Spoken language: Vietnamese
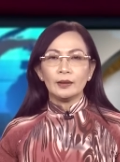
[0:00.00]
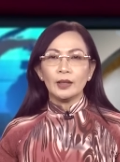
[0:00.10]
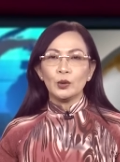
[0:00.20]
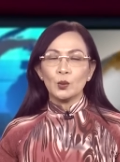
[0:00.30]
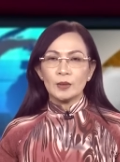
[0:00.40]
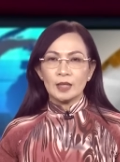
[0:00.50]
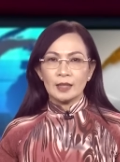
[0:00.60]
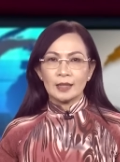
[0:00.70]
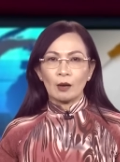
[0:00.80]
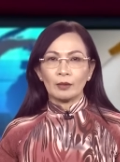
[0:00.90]
Đinh Nhung
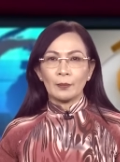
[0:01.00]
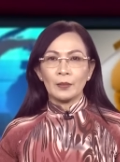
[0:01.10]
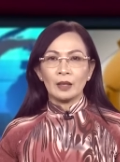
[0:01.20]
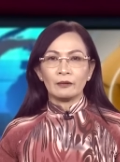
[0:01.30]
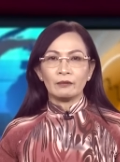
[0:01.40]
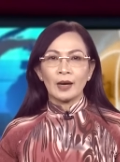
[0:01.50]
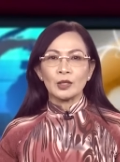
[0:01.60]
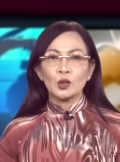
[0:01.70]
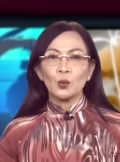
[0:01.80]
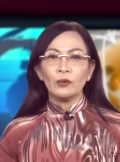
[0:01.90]
xin chào tạm biệt
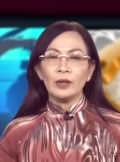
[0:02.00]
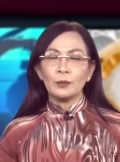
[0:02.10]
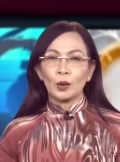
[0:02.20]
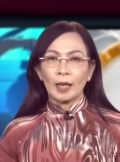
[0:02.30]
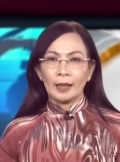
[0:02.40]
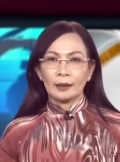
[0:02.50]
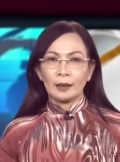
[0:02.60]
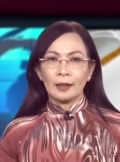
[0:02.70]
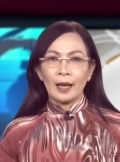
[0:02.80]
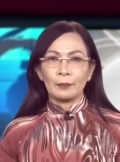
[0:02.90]
và chúc quý vị một ngày
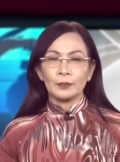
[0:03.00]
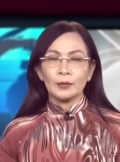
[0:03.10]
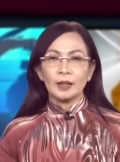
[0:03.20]
thật đẹp.